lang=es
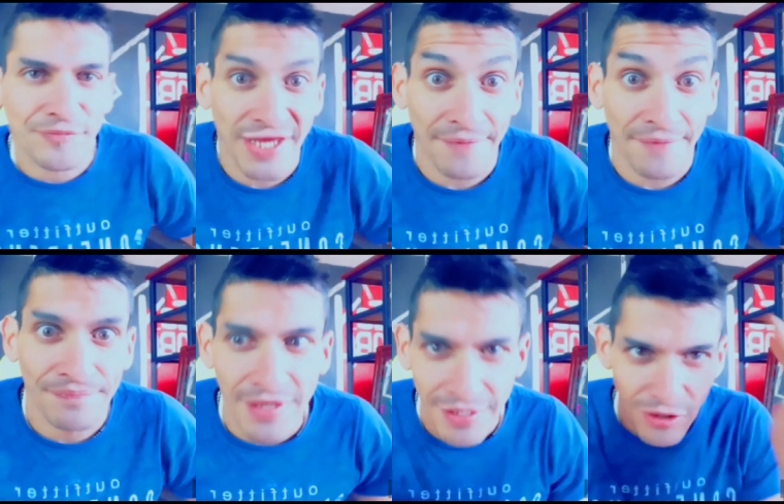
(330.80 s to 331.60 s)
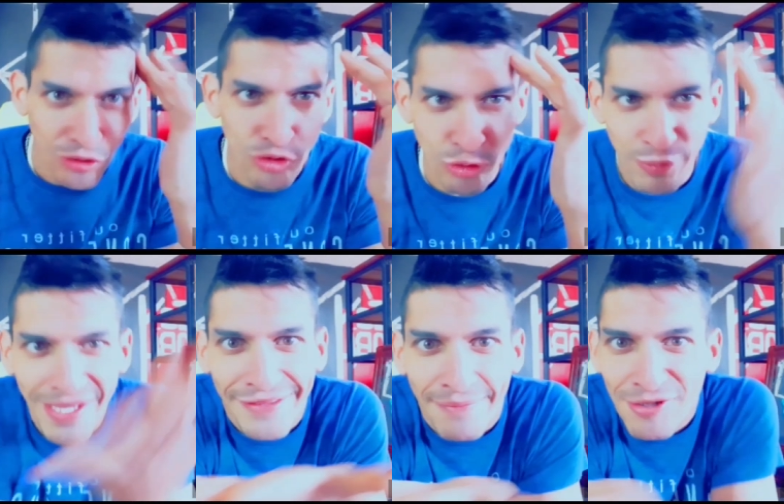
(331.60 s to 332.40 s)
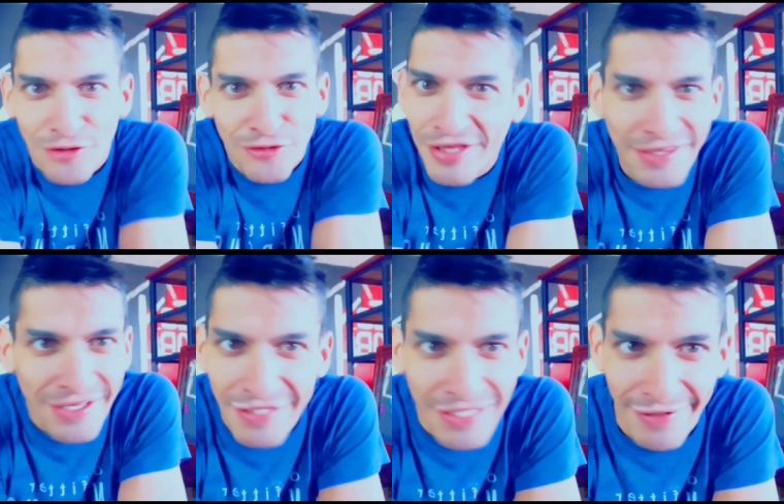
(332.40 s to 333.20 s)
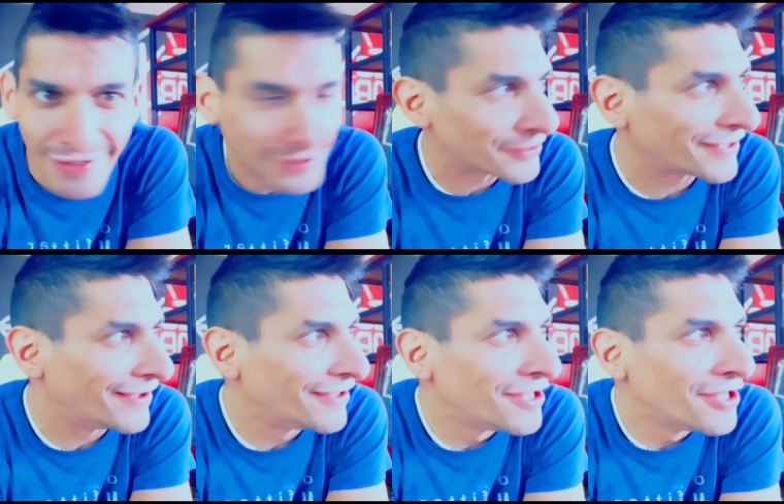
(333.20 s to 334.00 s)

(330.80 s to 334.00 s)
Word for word: O sea, ubícate, mijo, no te entendí la verdad. O sea,